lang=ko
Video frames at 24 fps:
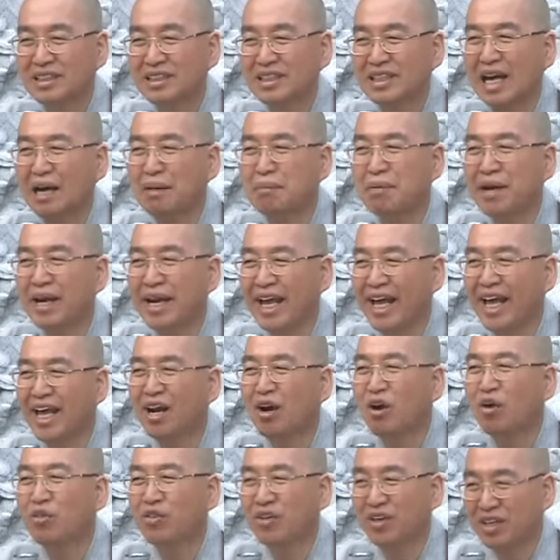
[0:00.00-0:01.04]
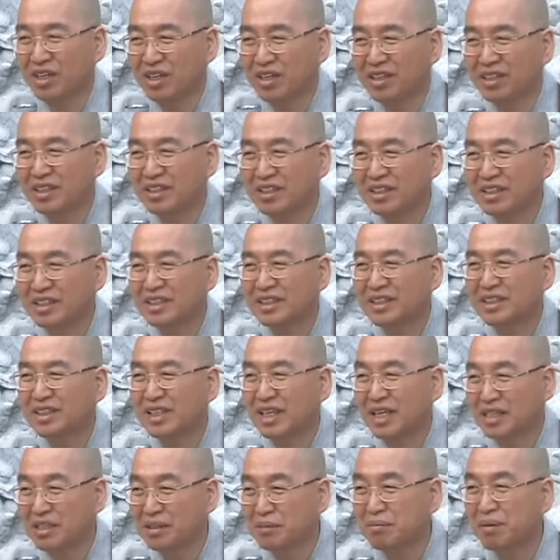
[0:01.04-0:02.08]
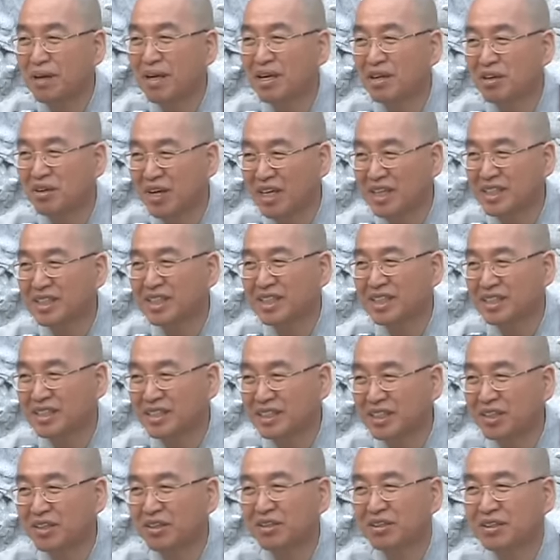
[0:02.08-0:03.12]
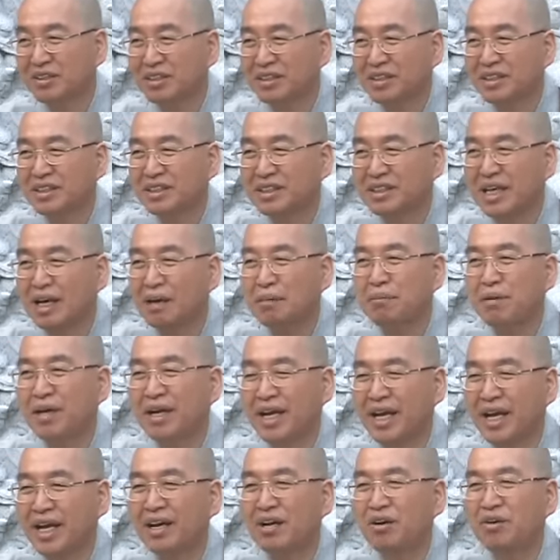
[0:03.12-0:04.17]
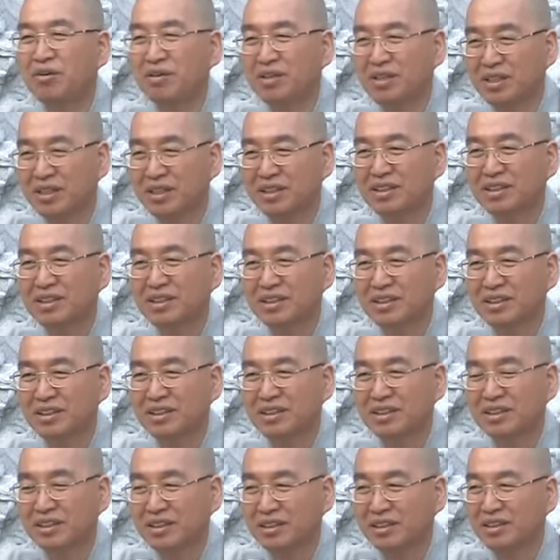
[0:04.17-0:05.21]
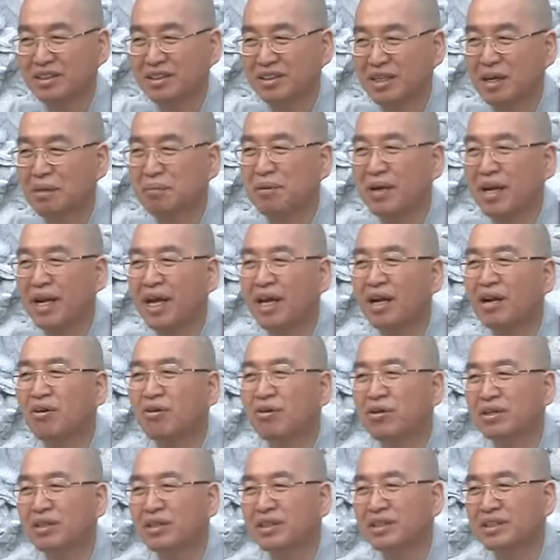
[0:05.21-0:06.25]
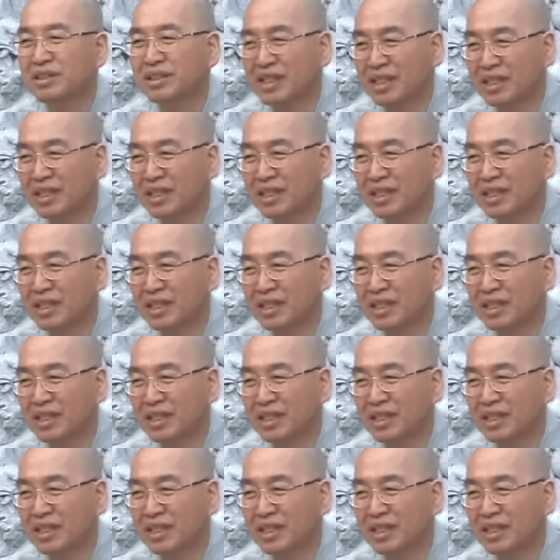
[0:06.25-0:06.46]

장만해 놓은 것 지적하지 말고 아시겠어요? 장만해 놓은 것 어, 장만해 놓은 거를